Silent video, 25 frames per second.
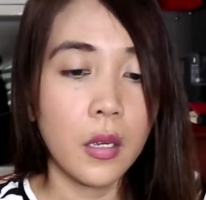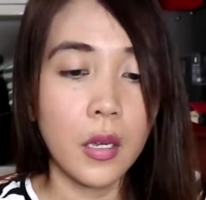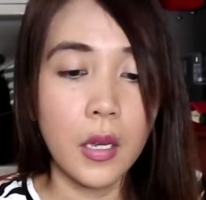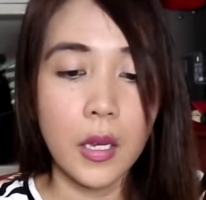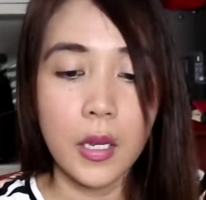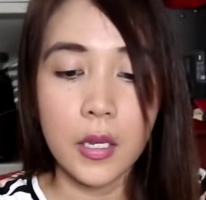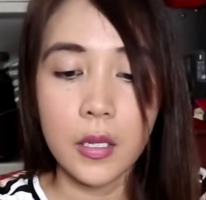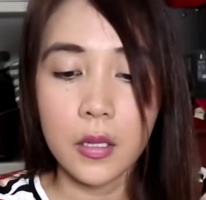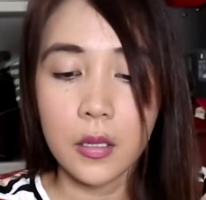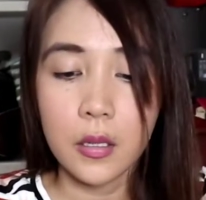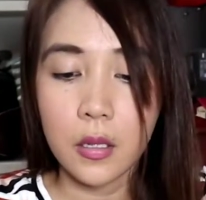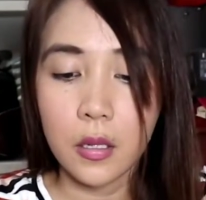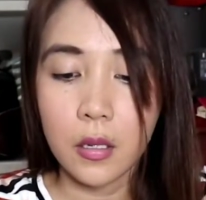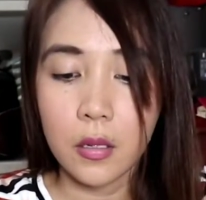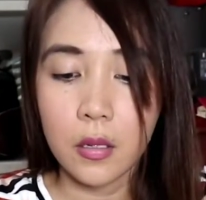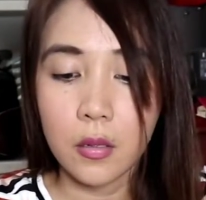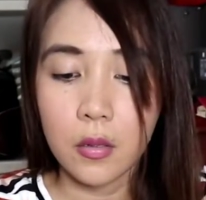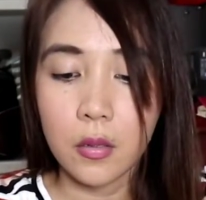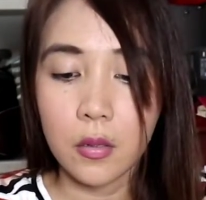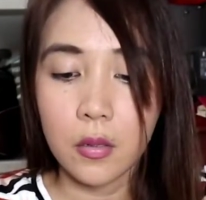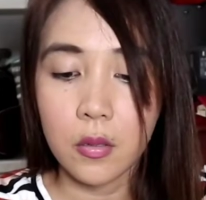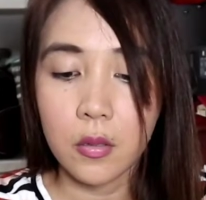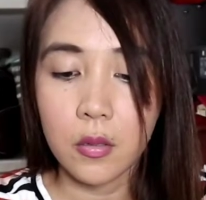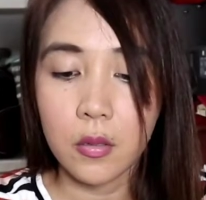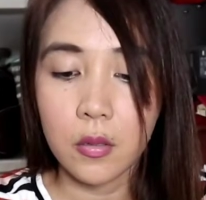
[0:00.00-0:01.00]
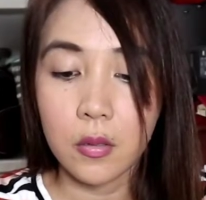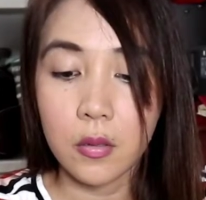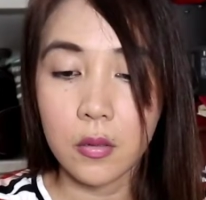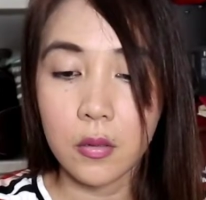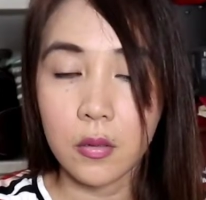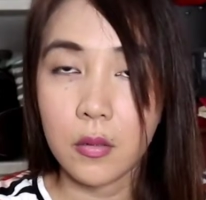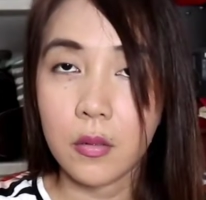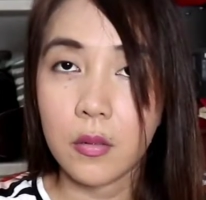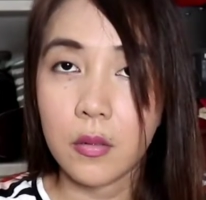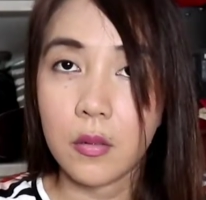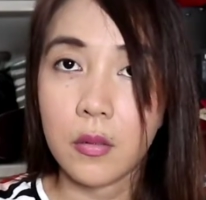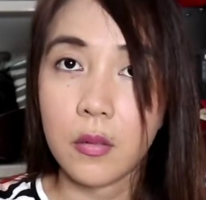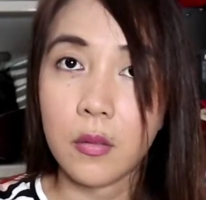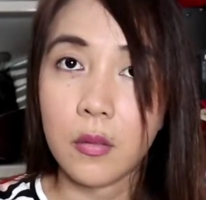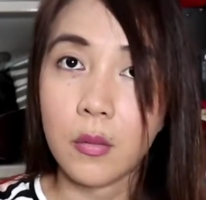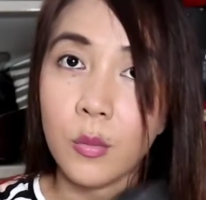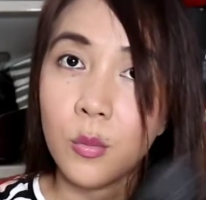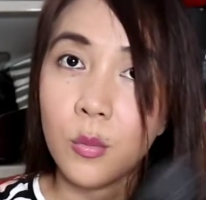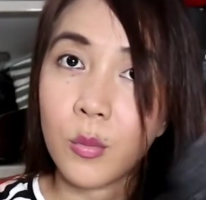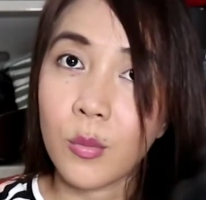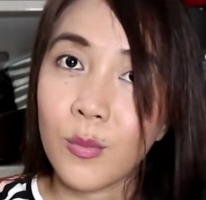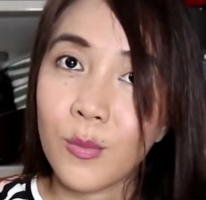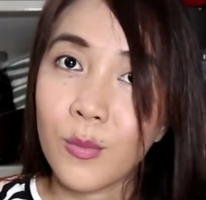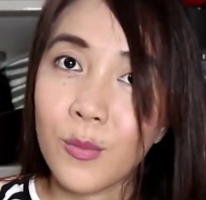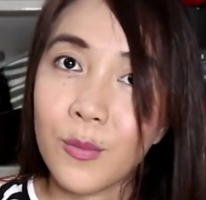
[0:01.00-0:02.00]
And, The Bluetooth device
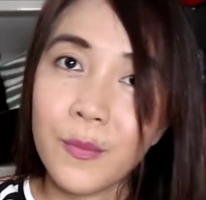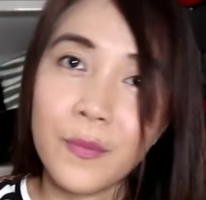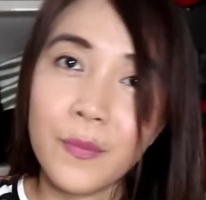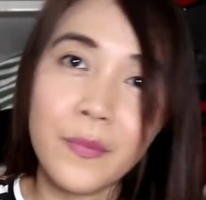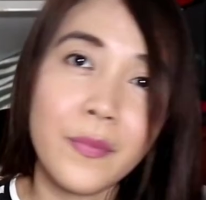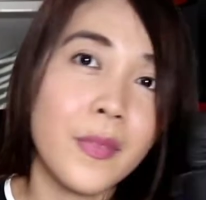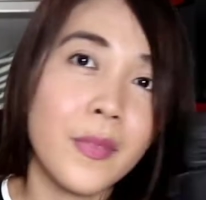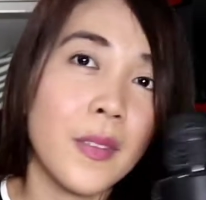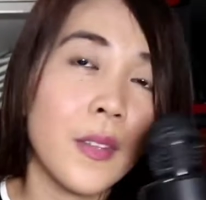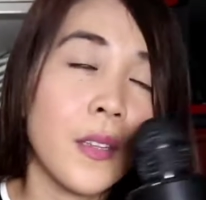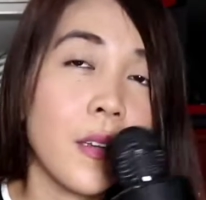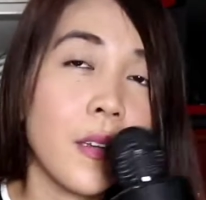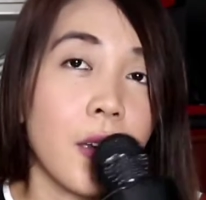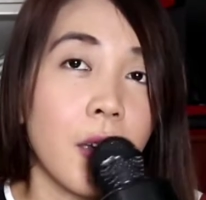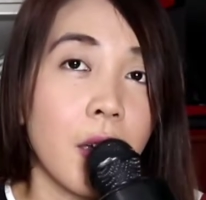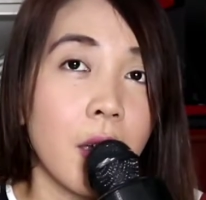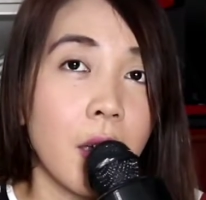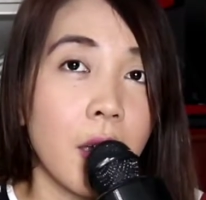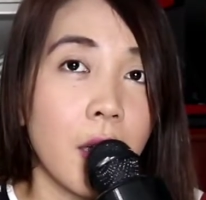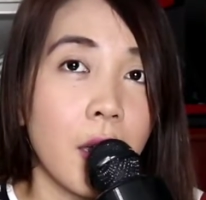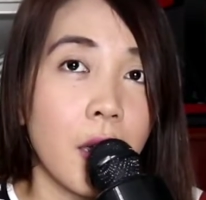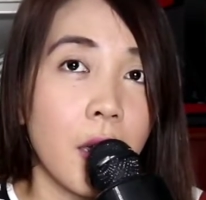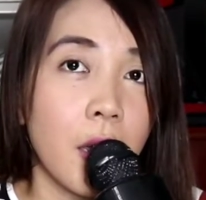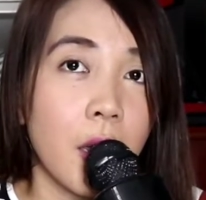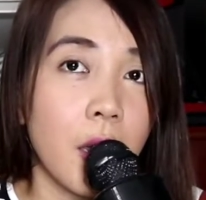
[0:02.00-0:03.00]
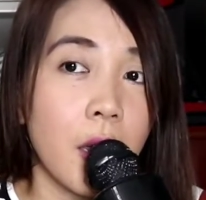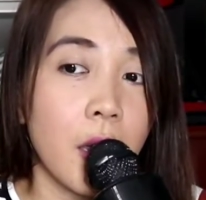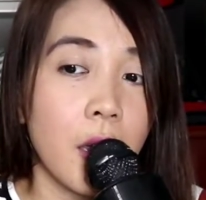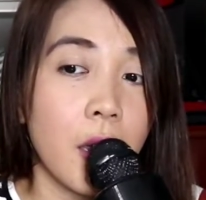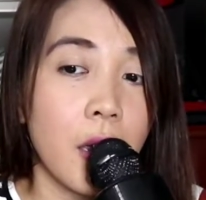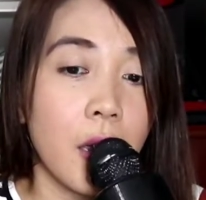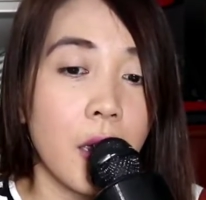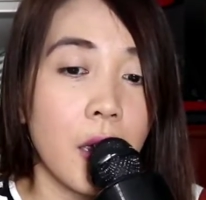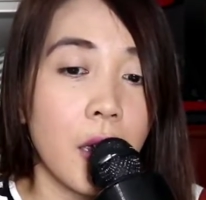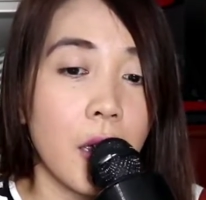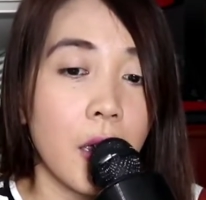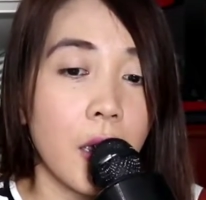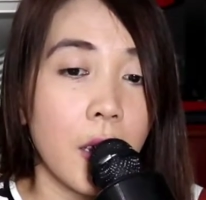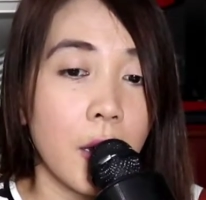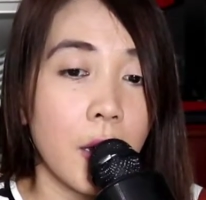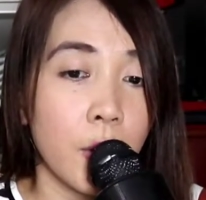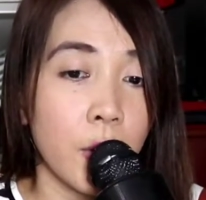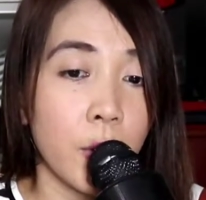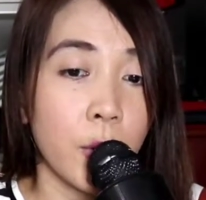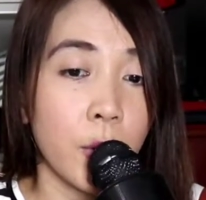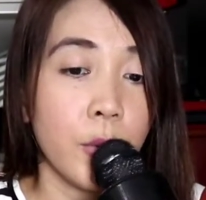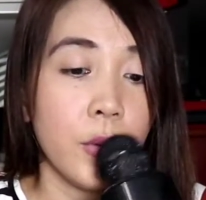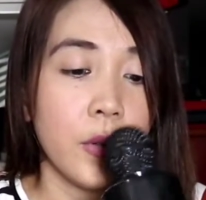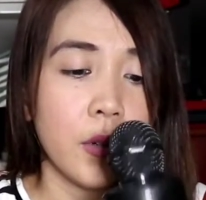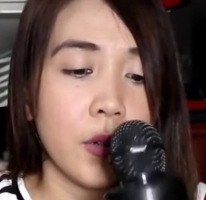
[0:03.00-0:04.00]
is ready to pair.
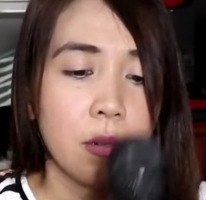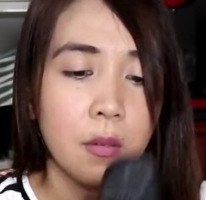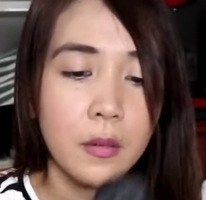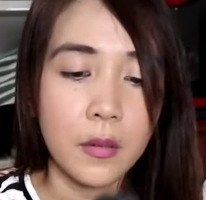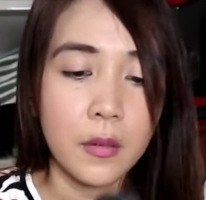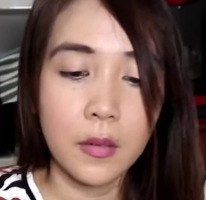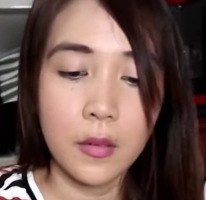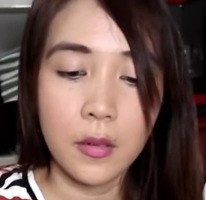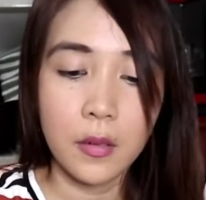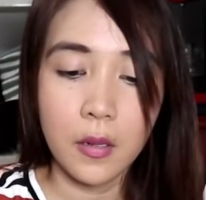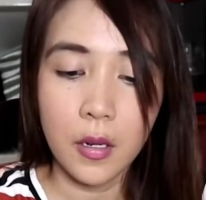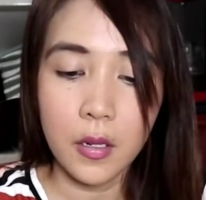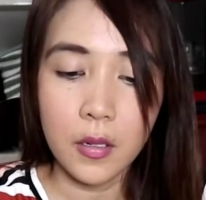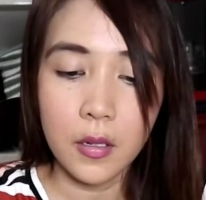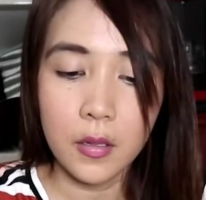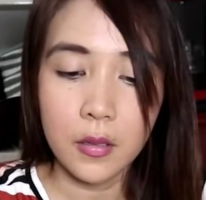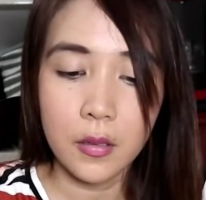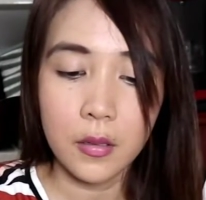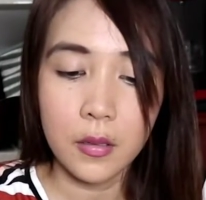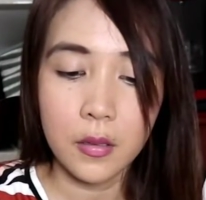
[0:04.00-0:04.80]
Hello? What?